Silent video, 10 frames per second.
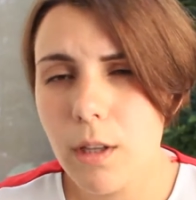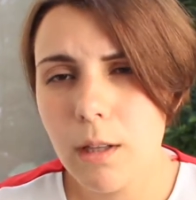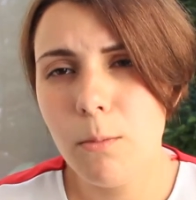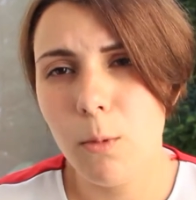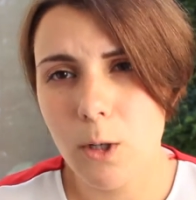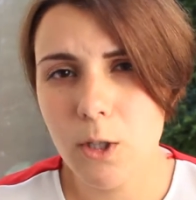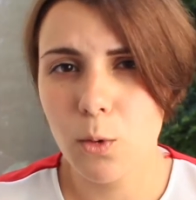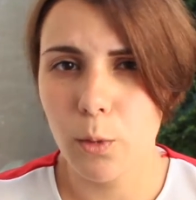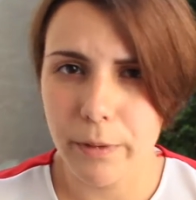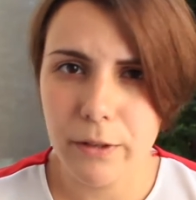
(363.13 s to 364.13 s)
это можно
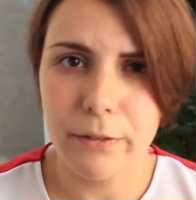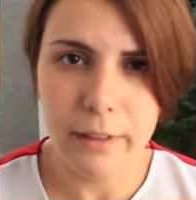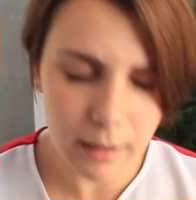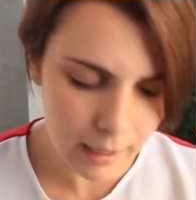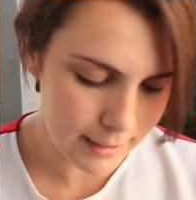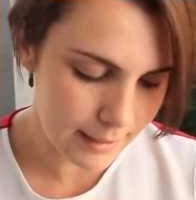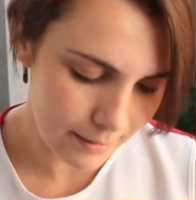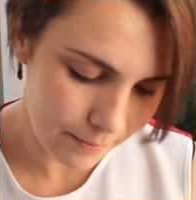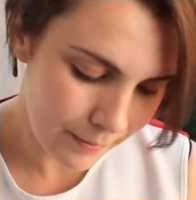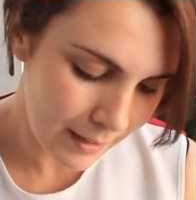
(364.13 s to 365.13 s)
купить в Таиланде.